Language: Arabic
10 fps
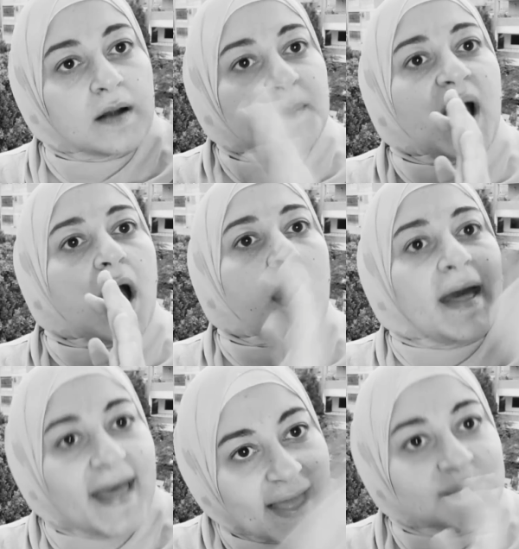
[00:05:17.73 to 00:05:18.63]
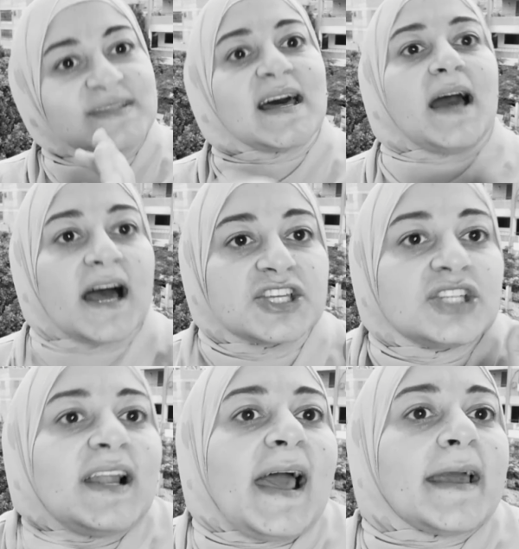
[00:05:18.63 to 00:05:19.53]
أربعة خمسة
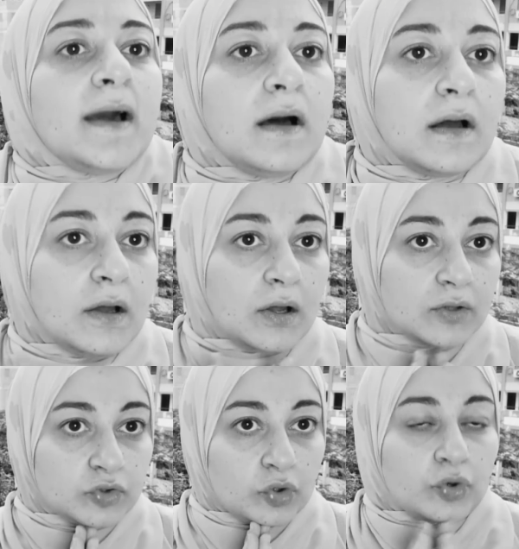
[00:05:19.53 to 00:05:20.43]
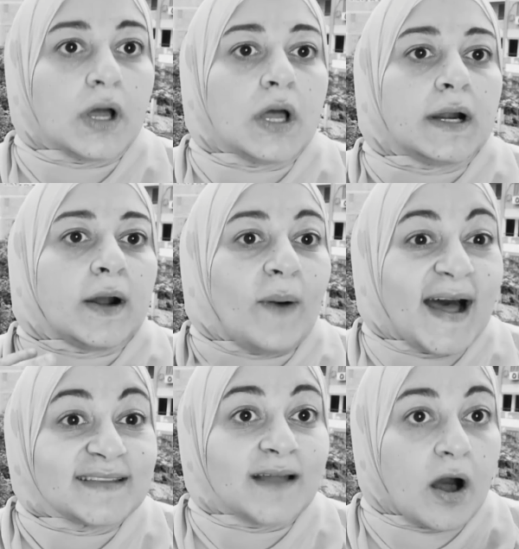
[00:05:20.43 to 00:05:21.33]
عشان الحاجة تخرج لو
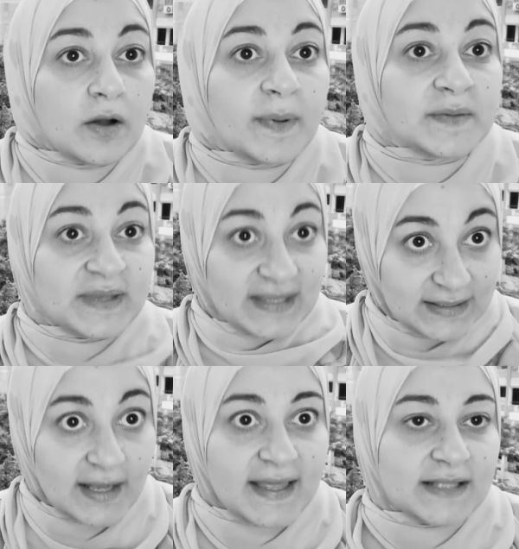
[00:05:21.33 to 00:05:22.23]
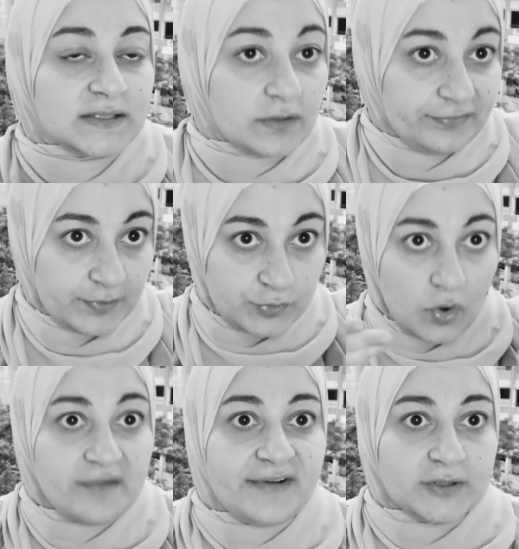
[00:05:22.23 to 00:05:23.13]
حد أكبر من كده يعني طفل
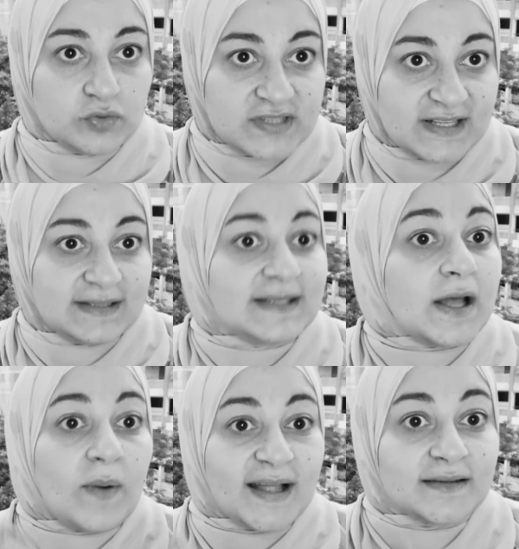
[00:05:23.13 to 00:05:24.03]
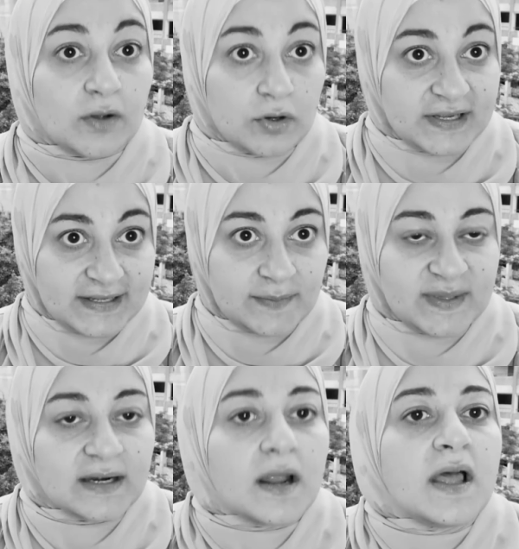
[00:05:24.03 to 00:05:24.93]
بيقف عنده سنتين أو حتى راجل
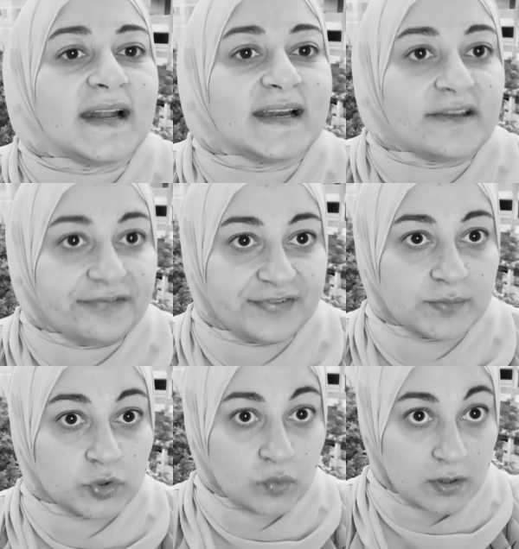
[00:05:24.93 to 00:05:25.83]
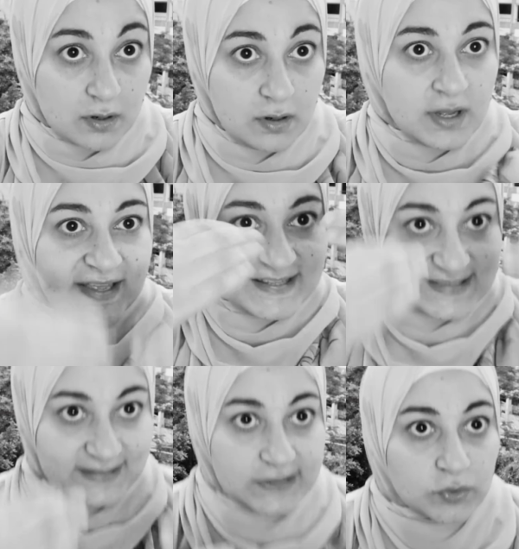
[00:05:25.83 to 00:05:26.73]
كبير لفي من وراه
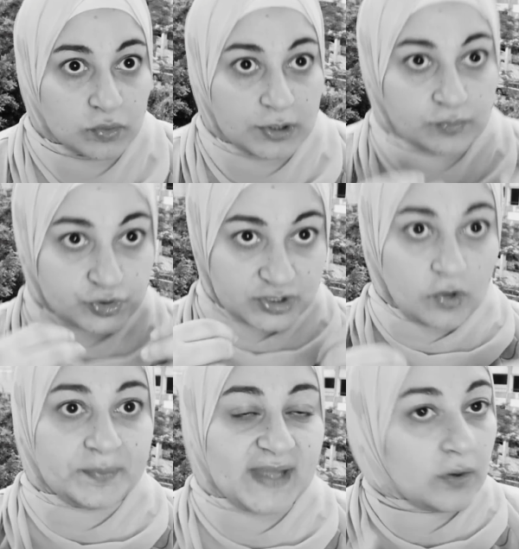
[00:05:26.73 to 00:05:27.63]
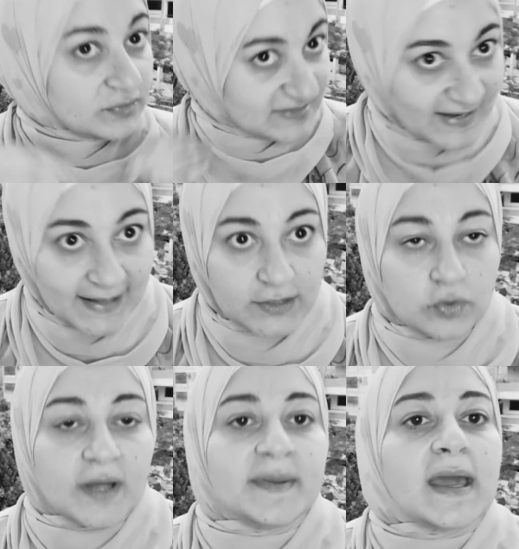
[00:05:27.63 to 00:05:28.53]
انزلي له للمستوى بتاعه وانزلي على
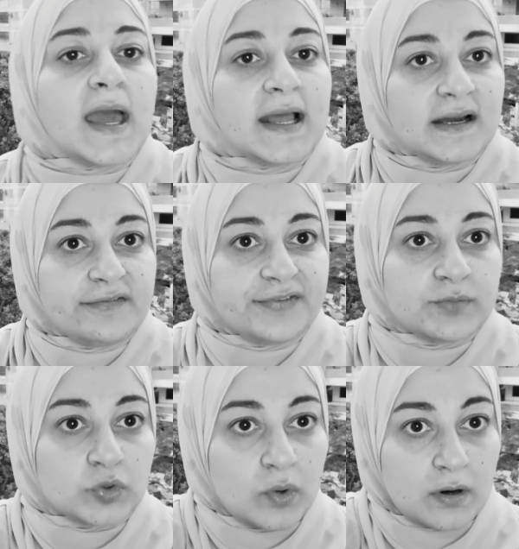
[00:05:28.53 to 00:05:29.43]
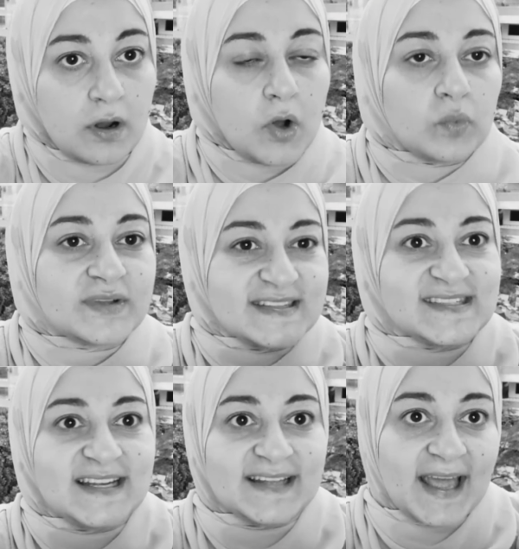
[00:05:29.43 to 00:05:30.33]
ركبك لفي من وراه
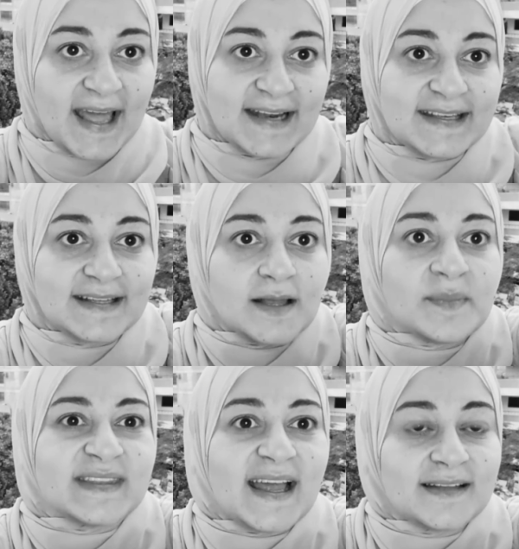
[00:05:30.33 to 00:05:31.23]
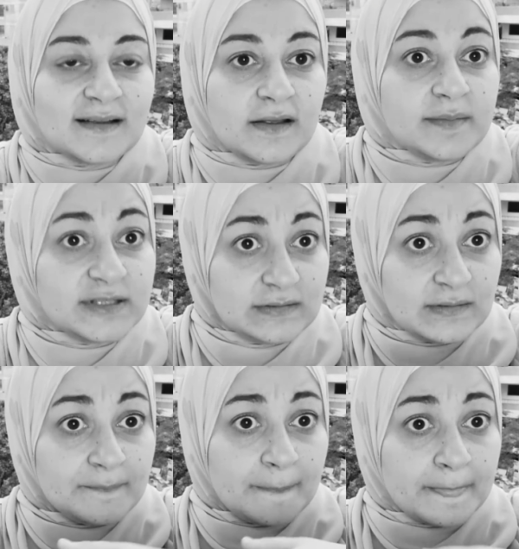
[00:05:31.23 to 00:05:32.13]
ونزلي دخلي ايدك من تحت الإبط
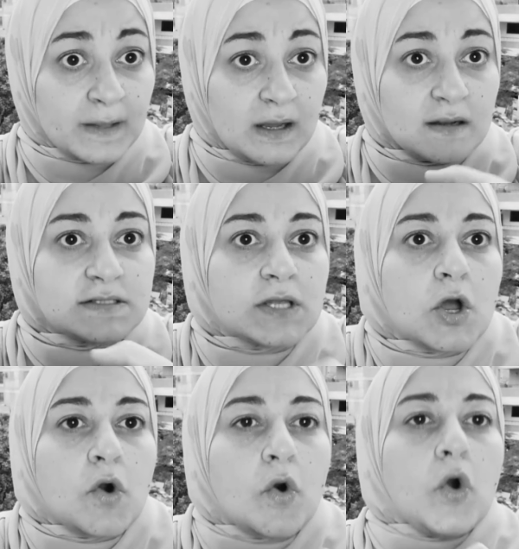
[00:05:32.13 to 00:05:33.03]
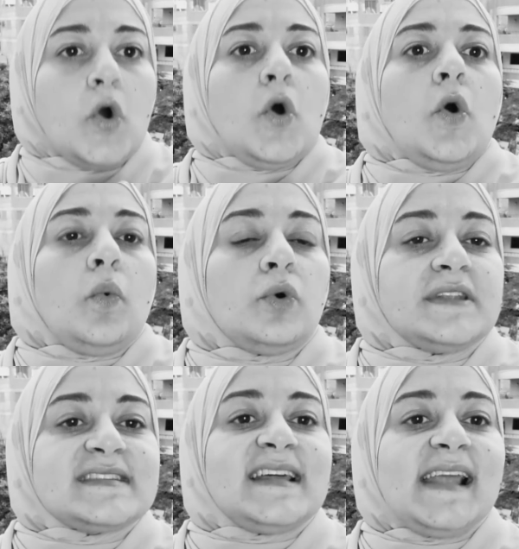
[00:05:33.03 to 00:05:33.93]
خلاص
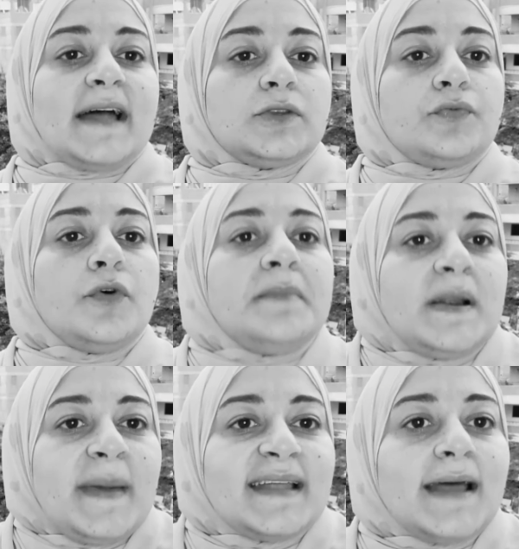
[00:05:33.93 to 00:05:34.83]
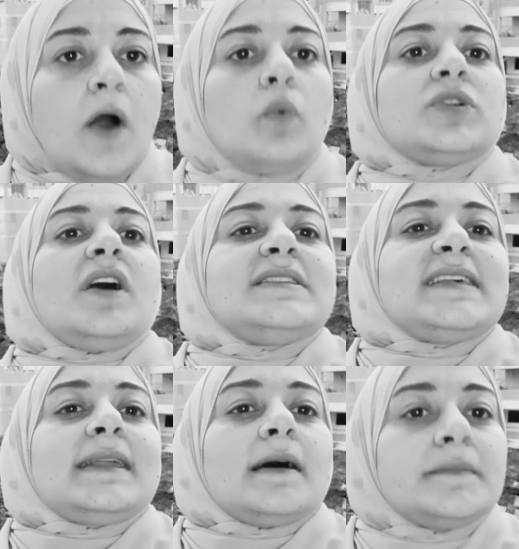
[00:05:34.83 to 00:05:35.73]
وانزلي عند فم المعدة
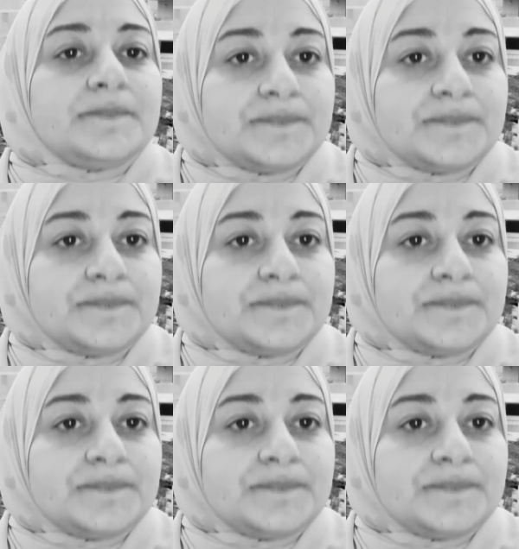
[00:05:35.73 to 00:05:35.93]
واضغطي كده